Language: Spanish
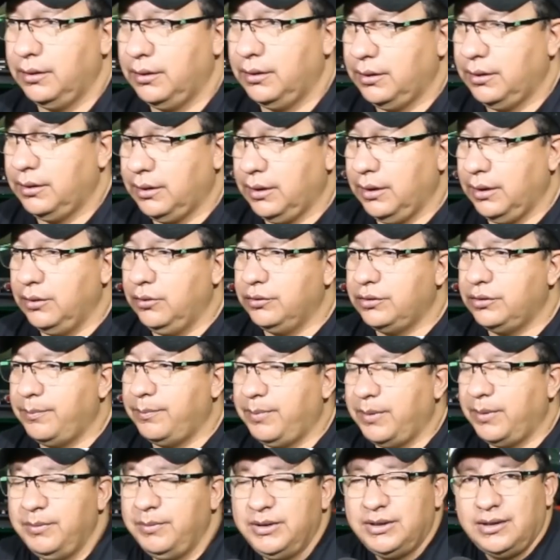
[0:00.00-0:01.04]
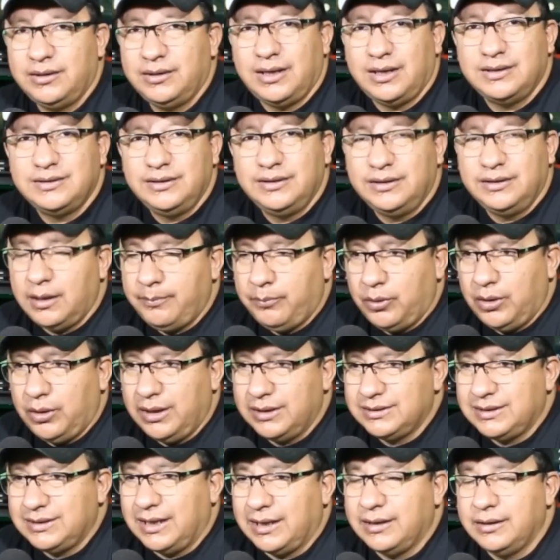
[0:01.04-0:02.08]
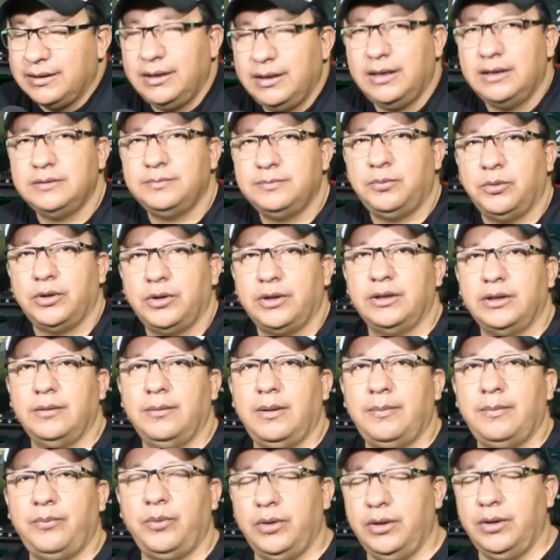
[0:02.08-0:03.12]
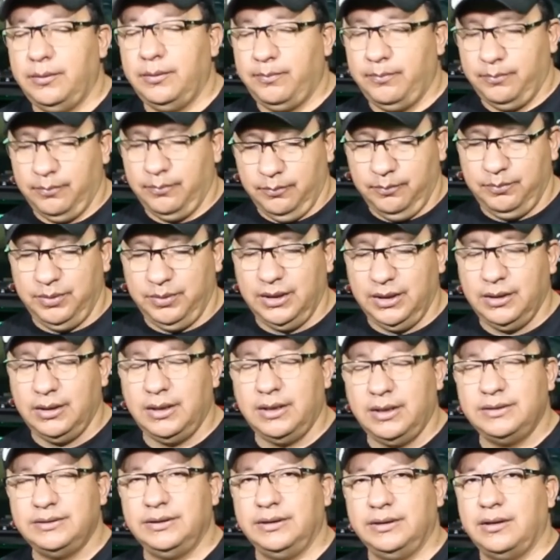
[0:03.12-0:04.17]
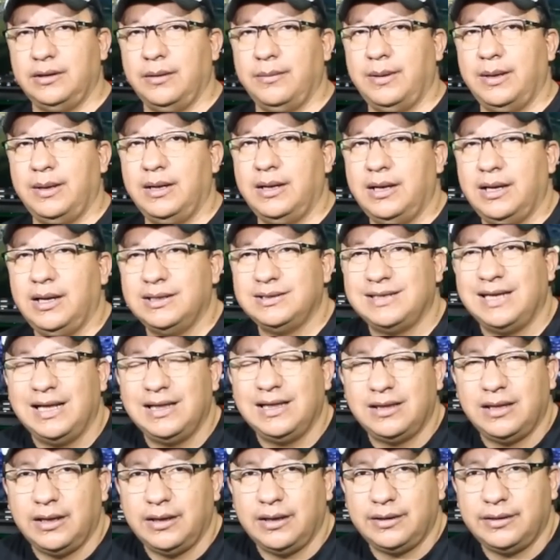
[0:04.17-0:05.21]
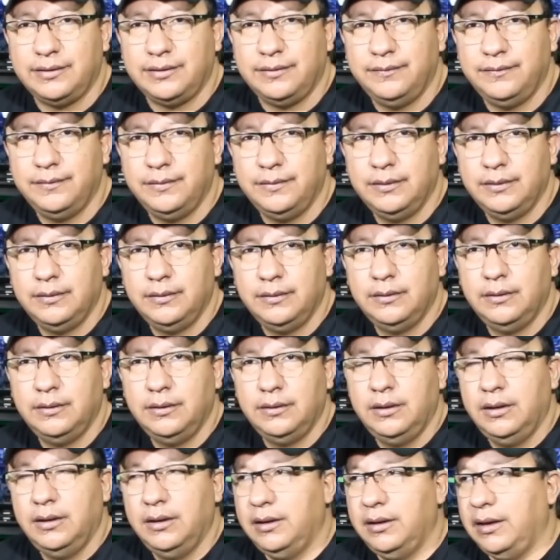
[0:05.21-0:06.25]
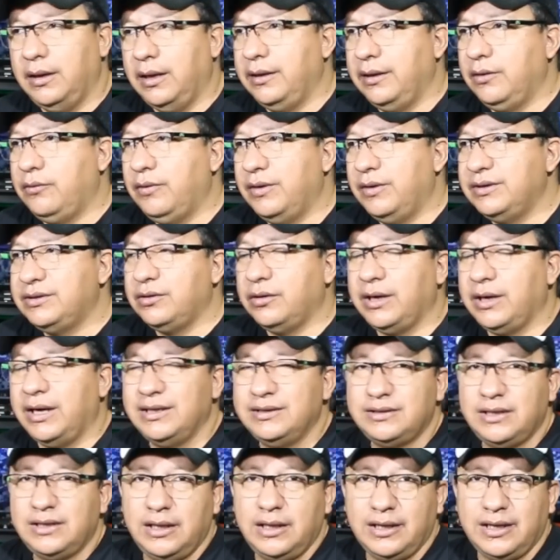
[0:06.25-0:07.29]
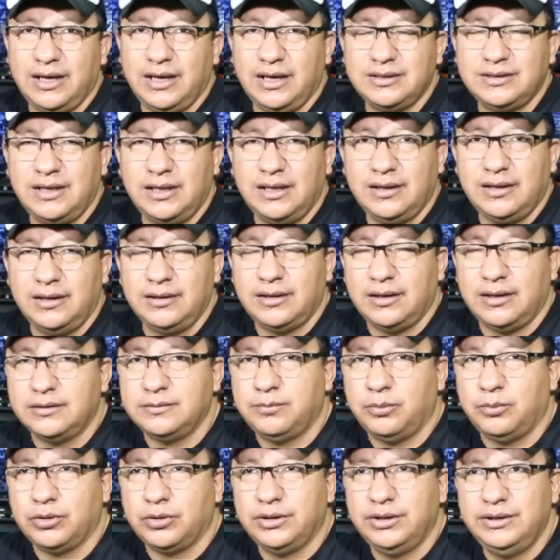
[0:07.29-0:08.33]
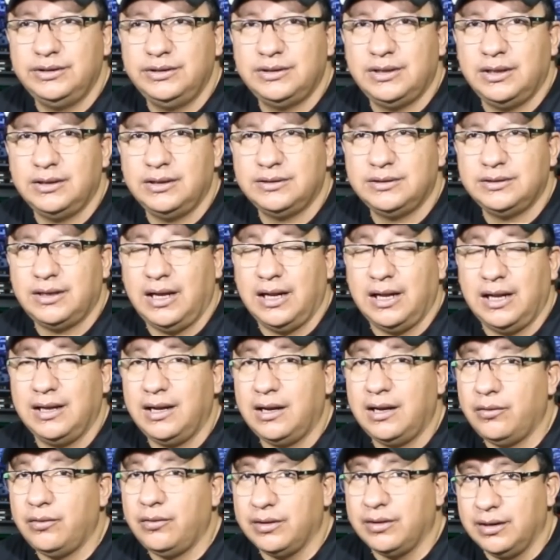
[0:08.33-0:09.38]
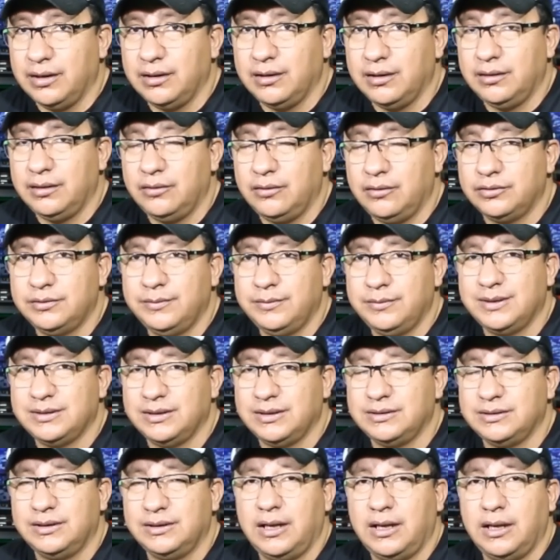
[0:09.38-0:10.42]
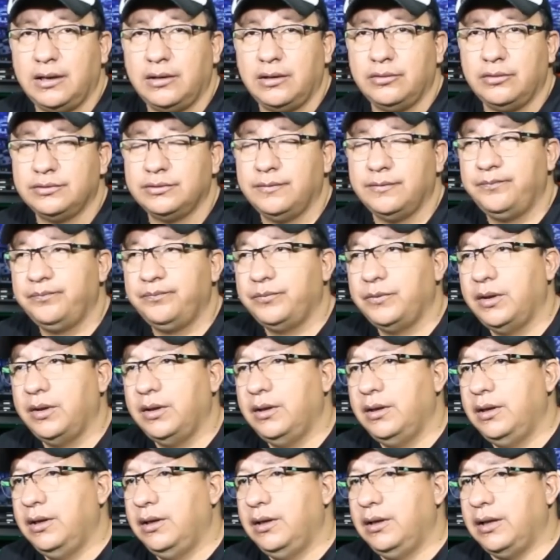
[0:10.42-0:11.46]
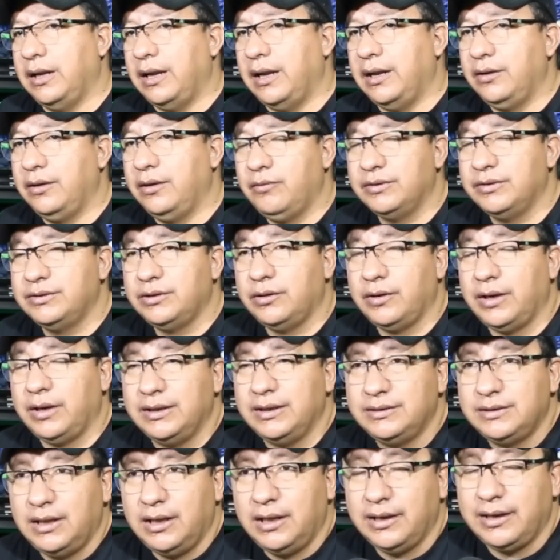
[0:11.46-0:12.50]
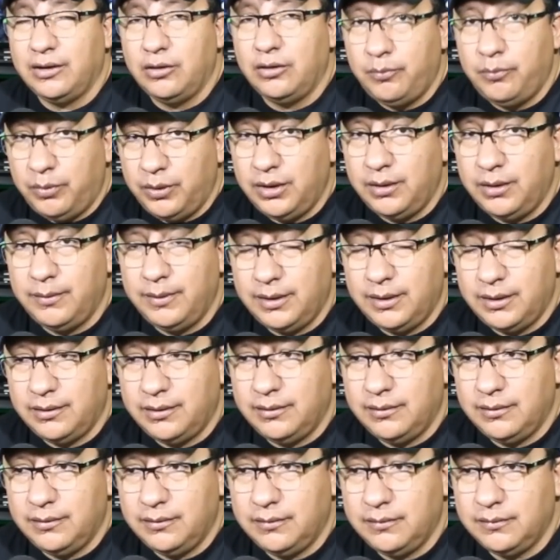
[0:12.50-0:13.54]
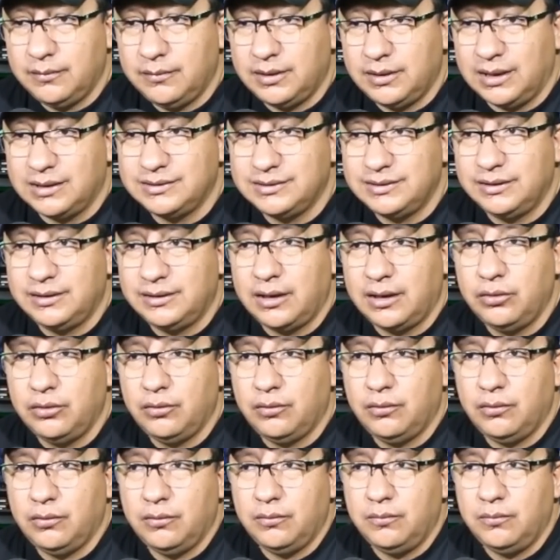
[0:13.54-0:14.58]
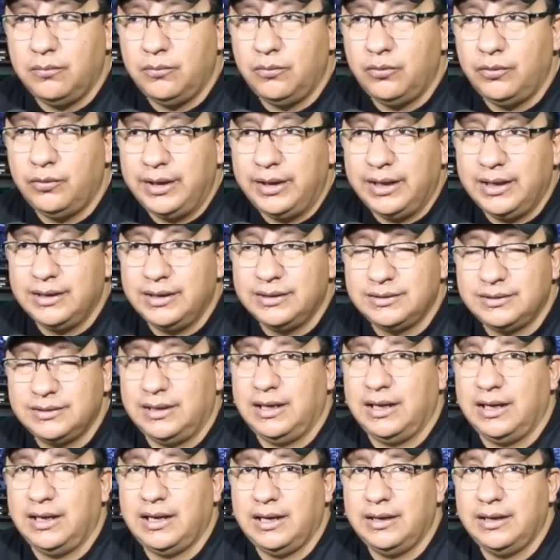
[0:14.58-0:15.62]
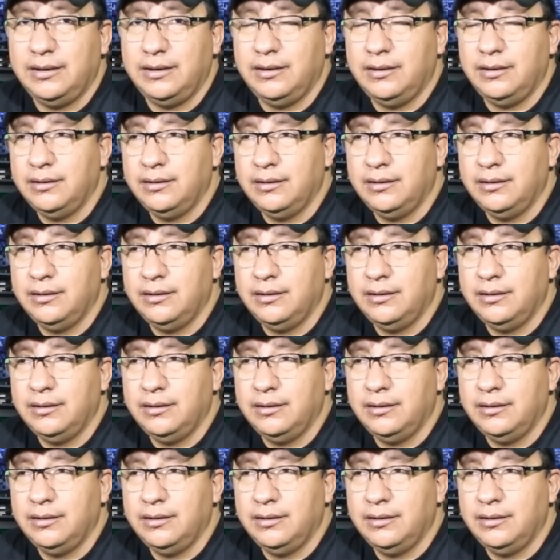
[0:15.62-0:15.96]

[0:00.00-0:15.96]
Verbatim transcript: que no te permite transitar por las carreteras porque te va a poner piedras y te van a asaltar. La delincuencia organizada que asaltan transportistas al grado de inclusive asesinarlos. La delincuencia organizada que no puede ver transitando mujeres en la calle